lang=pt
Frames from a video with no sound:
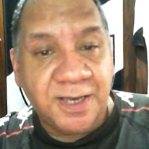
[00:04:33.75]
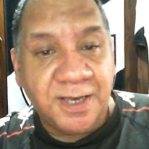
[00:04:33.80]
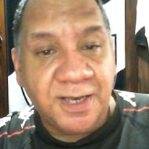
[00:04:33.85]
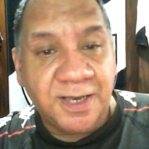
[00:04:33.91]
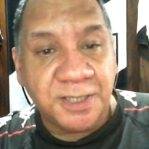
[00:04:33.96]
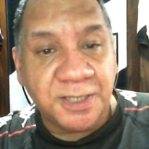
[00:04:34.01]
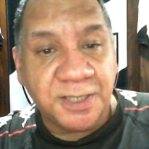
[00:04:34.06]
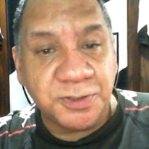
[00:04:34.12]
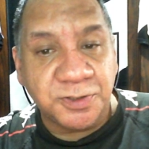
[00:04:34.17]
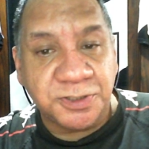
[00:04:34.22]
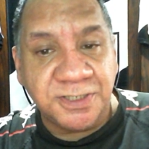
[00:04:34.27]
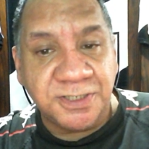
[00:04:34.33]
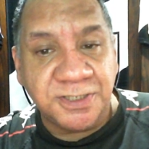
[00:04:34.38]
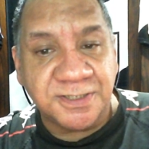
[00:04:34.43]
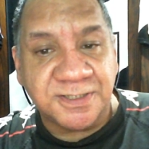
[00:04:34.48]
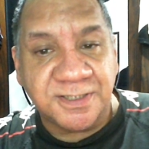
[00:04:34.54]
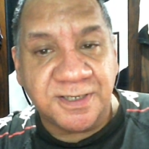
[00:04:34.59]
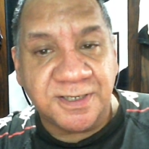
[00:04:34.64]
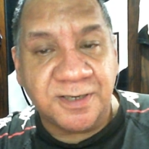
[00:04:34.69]
A
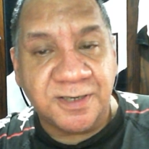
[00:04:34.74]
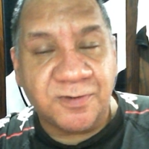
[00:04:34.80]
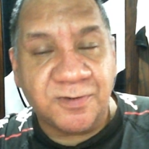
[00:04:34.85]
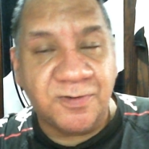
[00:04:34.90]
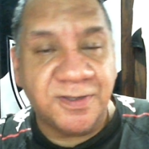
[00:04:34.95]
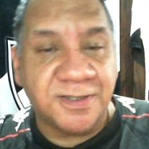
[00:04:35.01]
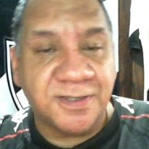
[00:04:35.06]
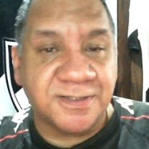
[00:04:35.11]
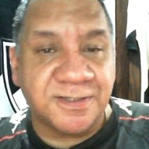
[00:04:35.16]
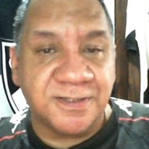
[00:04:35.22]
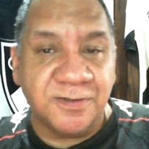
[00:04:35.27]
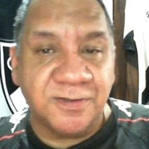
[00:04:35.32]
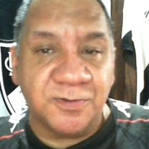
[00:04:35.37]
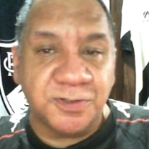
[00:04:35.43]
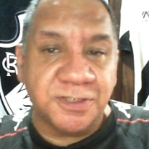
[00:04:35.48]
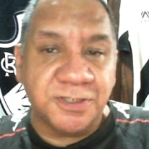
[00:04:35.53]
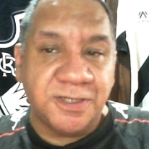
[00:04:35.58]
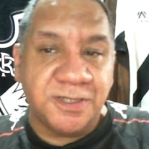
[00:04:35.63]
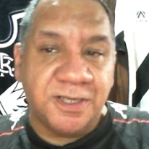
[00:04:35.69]
Justiça reconheceu o
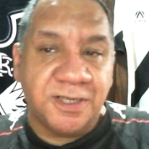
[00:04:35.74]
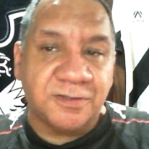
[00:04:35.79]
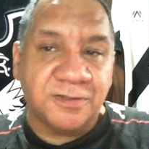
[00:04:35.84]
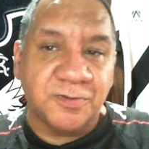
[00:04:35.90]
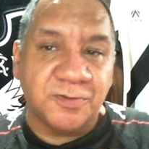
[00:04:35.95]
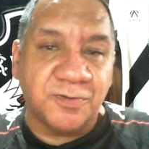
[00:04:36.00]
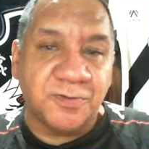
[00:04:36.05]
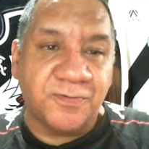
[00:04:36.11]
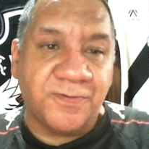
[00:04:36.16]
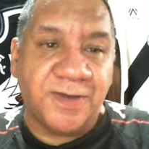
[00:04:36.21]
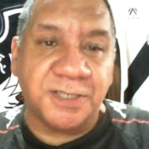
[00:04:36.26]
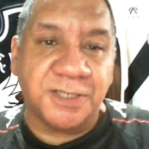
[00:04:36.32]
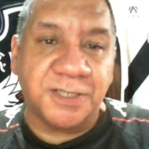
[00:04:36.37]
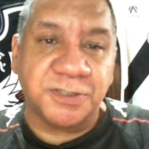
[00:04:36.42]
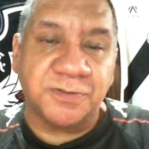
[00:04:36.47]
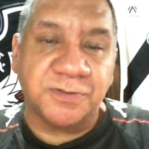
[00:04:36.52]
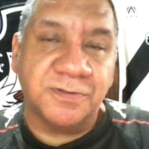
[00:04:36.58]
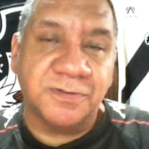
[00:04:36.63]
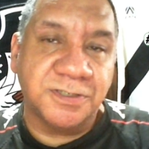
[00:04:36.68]
direito do
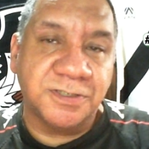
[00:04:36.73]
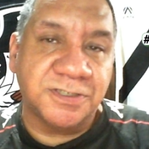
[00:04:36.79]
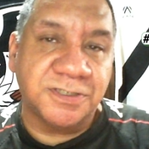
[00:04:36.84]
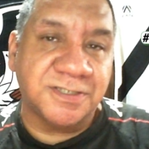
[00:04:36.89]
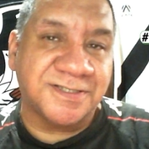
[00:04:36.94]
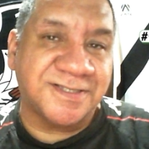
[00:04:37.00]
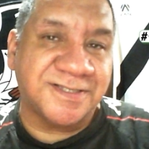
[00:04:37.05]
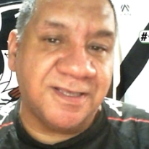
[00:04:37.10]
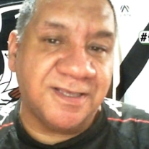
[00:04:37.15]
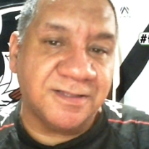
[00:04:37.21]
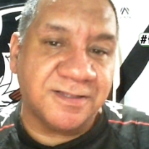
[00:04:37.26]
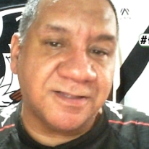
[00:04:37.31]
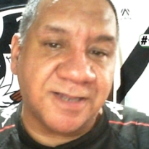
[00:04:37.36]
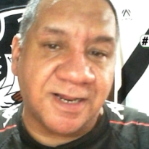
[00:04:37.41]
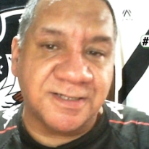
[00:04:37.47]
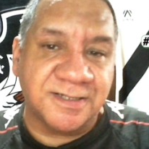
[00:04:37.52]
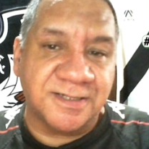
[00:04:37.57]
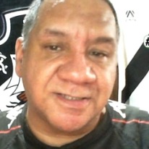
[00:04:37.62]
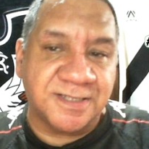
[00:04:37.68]
Vasco de
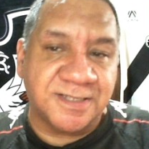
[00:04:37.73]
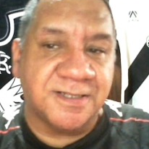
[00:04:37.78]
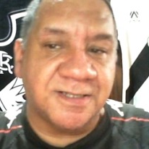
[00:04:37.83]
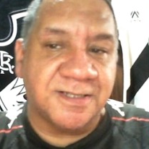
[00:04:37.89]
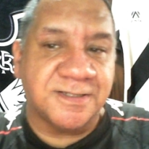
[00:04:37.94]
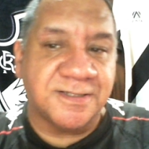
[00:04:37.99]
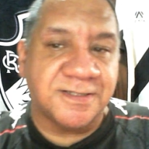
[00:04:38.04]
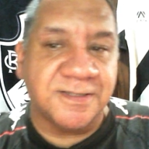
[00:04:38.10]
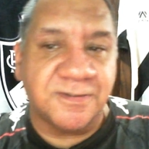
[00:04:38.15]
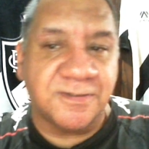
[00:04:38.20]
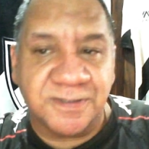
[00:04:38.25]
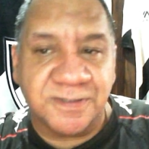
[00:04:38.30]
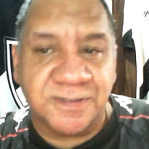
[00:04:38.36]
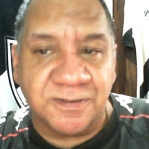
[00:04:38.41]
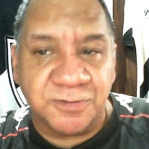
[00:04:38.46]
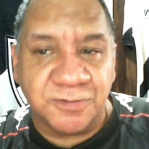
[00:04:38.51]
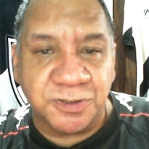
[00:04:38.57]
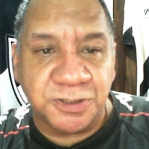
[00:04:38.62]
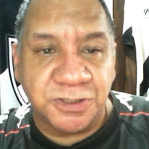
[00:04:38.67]
centralizar a
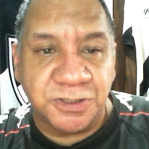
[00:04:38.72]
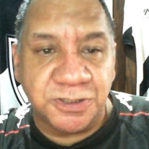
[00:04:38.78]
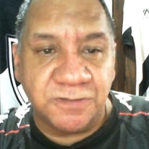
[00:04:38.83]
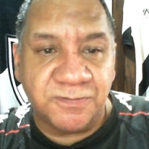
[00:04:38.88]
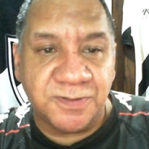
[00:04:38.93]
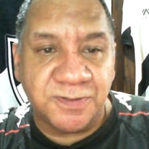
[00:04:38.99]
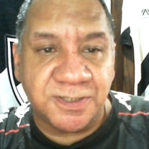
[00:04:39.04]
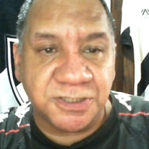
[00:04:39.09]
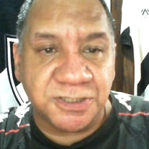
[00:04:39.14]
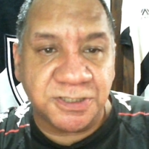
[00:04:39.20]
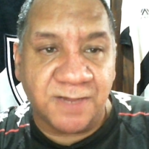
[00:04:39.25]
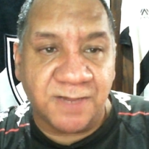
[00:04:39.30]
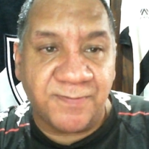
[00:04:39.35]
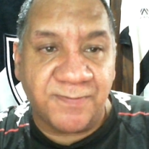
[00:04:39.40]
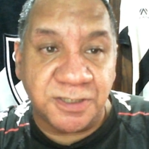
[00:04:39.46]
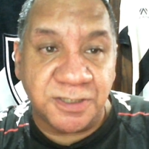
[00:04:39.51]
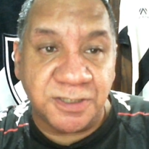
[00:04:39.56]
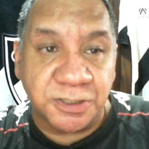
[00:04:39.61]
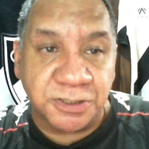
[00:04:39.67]
execução de dívidas
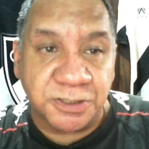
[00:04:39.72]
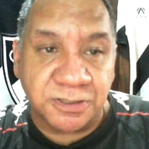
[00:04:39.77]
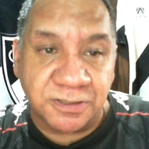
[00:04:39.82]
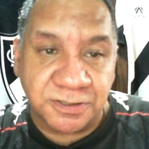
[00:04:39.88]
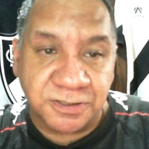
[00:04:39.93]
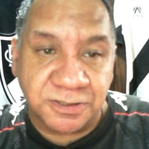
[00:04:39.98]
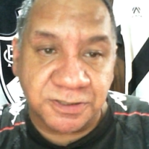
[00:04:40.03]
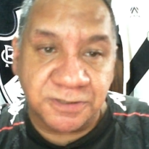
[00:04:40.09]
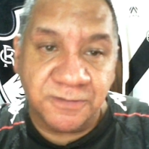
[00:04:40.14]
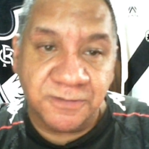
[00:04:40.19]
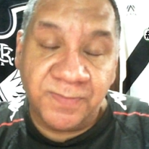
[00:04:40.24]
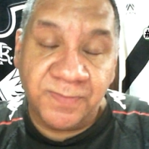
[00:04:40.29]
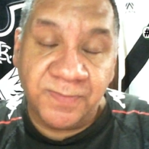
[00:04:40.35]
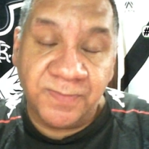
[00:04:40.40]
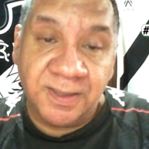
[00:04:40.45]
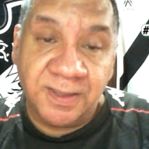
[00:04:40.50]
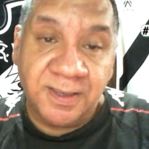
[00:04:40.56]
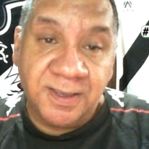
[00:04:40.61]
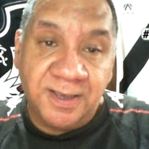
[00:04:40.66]
trabalhistas.
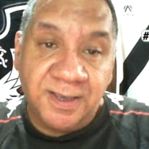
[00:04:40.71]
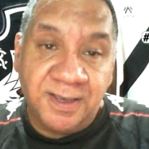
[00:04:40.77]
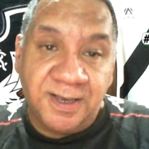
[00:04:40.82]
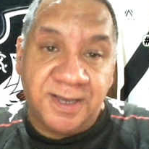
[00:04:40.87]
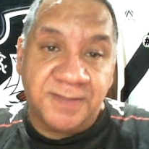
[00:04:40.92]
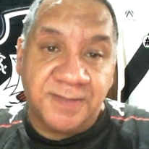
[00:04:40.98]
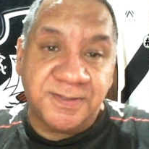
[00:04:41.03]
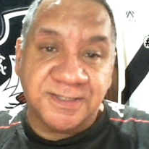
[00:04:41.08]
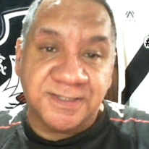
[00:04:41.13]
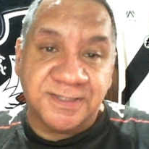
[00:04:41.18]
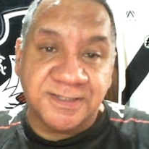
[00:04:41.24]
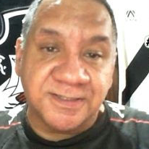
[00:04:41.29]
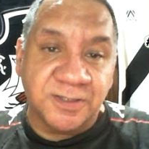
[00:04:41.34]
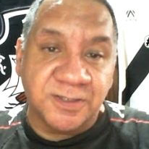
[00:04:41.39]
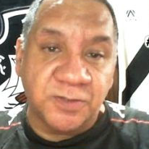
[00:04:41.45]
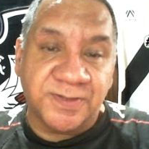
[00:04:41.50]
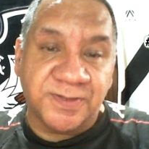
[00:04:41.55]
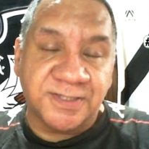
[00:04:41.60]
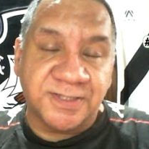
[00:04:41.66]
A decisão
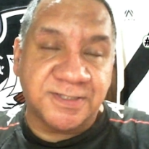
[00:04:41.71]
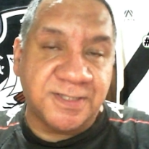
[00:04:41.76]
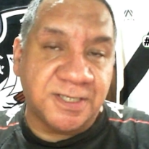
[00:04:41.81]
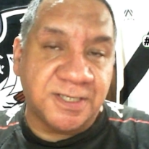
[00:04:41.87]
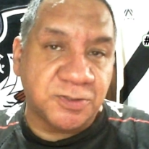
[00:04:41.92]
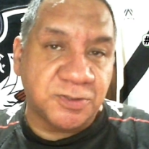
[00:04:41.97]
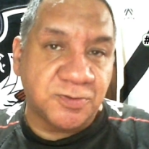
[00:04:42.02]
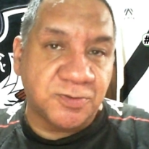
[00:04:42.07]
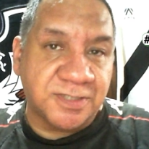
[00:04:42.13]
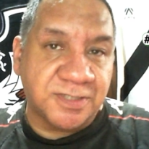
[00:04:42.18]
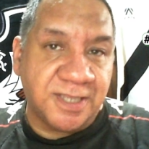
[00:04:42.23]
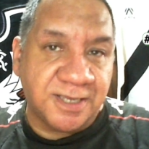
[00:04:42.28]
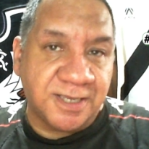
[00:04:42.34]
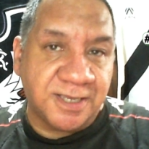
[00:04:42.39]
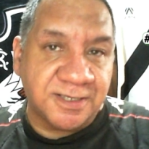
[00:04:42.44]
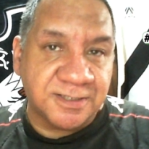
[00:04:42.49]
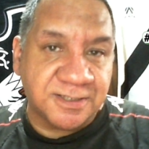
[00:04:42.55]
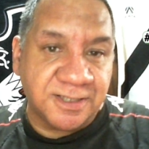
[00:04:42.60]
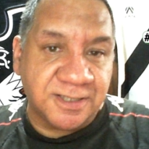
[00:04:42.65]
do presidente do
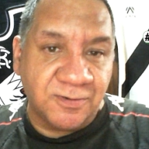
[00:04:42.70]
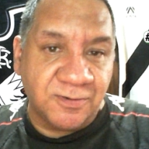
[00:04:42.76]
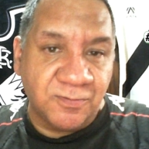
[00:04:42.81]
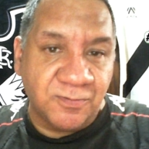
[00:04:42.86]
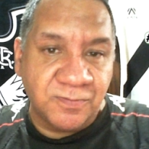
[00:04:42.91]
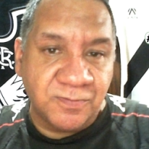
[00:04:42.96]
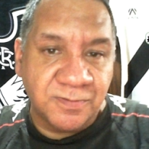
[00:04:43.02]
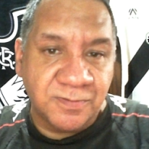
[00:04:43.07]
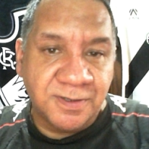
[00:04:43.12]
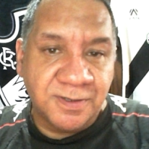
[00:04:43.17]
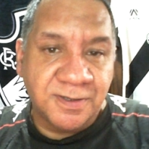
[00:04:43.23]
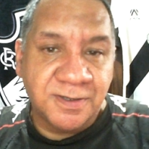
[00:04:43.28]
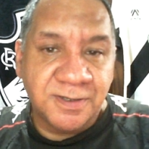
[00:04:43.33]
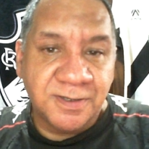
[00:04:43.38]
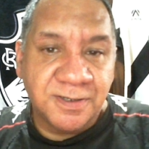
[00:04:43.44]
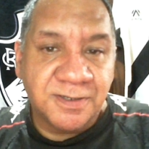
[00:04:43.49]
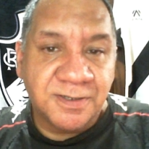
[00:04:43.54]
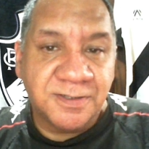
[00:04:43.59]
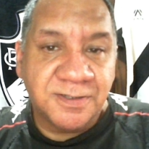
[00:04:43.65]
TRT1
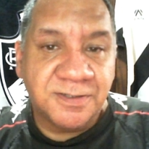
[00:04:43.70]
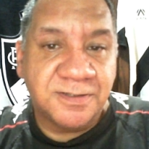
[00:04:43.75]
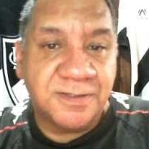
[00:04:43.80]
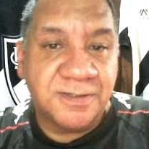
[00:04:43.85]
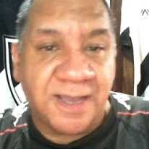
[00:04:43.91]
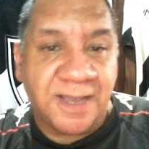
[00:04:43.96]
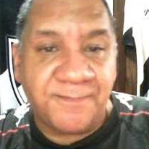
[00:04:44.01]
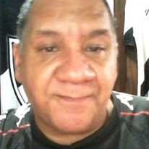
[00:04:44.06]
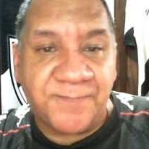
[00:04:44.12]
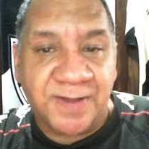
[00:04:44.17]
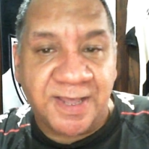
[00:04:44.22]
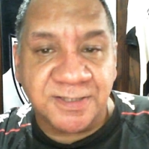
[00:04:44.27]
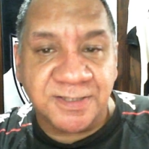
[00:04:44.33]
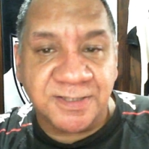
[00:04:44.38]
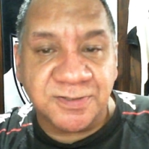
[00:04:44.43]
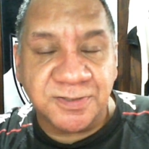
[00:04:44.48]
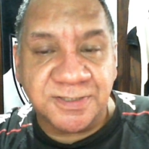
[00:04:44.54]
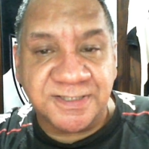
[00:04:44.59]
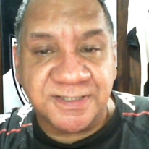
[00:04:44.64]
dá
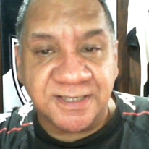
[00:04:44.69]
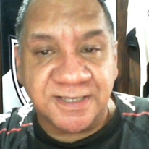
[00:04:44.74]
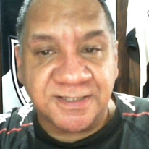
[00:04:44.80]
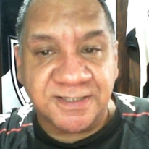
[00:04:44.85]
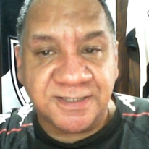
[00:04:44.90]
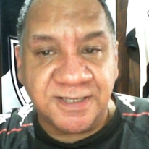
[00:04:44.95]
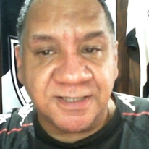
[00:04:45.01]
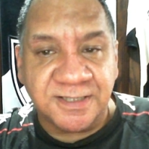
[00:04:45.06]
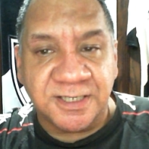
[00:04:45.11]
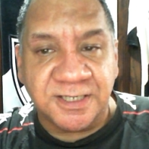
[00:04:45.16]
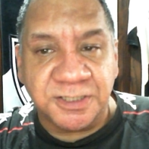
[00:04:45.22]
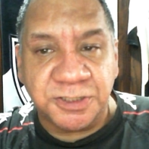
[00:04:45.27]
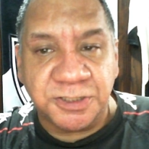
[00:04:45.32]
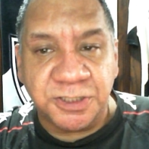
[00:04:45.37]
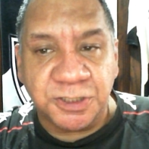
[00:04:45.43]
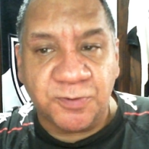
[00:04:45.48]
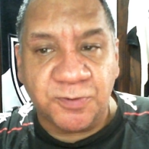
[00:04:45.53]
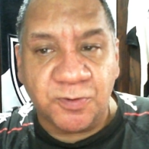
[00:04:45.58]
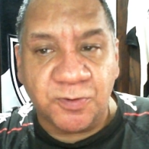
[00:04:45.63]
prazo de 60
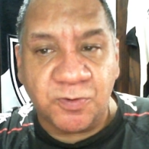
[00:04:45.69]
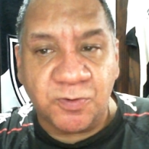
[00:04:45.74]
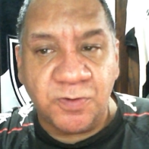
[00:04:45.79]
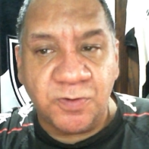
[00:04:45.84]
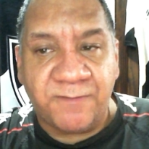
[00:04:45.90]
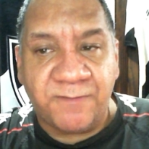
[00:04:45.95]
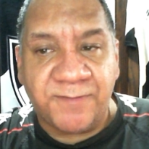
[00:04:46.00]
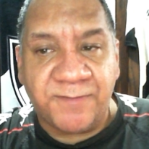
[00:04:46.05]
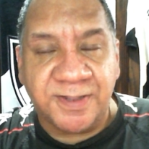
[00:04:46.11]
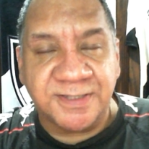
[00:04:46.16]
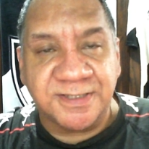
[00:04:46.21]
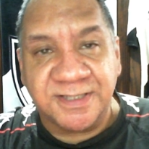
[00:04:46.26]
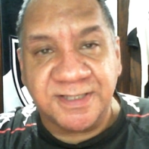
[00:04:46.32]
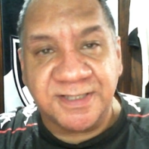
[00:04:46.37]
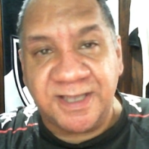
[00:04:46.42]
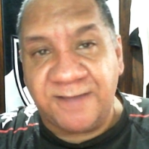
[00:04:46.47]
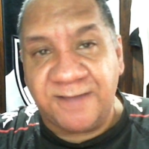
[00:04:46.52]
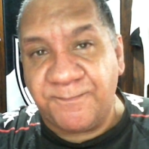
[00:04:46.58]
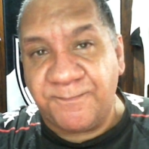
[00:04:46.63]
dias para o clube
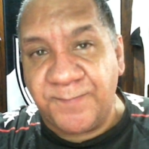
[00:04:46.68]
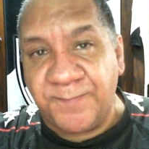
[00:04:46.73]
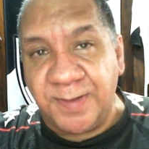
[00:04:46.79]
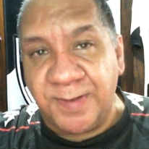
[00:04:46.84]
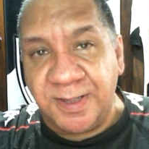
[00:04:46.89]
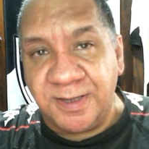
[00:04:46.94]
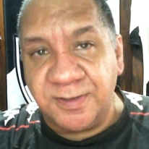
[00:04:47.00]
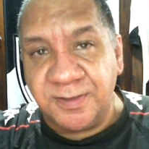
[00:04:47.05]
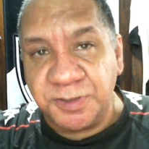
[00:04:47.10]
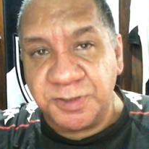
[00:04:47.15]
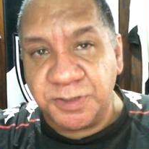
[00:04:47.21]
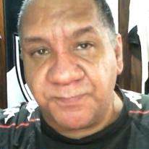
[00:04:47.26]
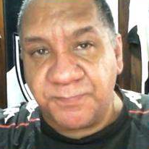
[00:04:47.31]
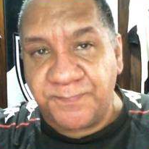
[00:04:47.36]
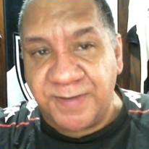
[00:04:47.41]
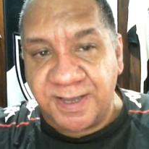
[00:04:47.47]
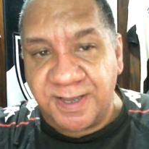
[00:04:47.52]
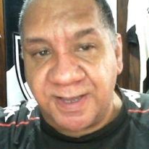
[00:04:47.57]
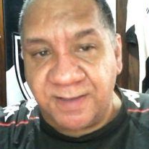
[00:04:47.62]
apresentar plano de
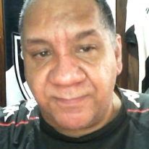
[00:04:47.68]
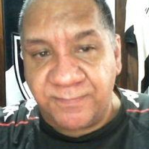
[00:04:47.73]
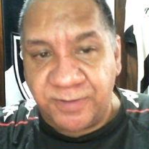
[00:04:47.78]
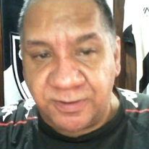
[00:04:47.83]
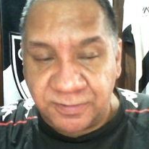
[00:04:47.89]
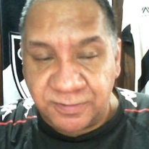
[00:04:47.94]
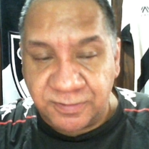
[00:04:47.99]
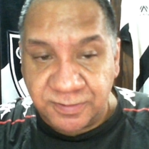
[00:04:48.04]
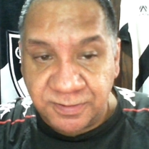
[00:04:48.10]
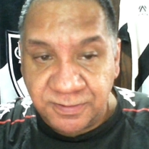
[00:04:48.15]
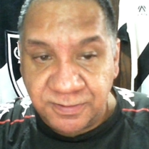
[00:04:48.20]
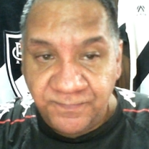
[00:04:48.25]
pagamento.